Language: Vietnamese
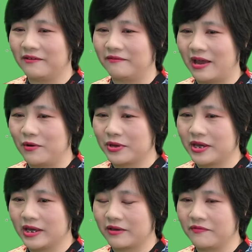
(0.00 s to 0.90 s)
và đôi
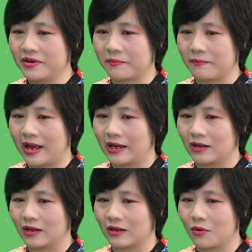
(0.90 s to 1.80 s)
khi cái việc mà
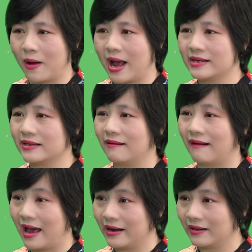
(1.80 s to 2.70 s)
à, quá
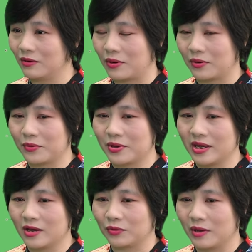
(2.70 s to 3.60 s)
giờ ăn hoặc là đôi
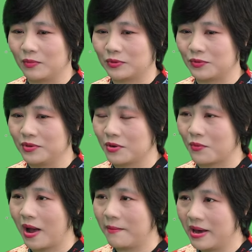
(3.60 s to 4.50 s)
khi có thể một số người
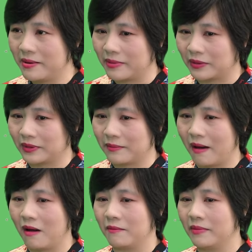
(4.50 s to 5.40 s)
quá bận mà có thể
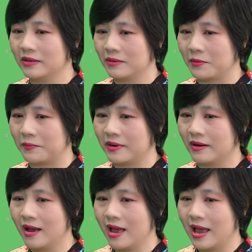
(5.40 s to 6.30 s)
bỏ bớt đi một
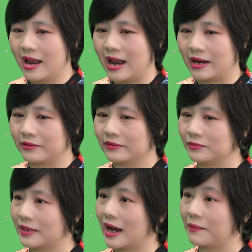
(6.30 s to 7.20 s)
bữa là
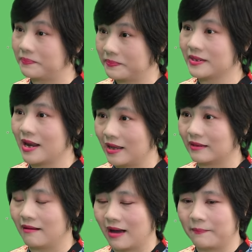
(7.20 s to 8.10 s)
chúng ta gặp rất là
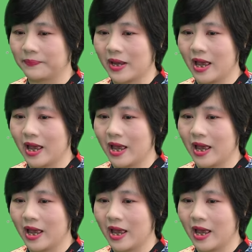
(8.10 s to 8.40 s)
thường gặp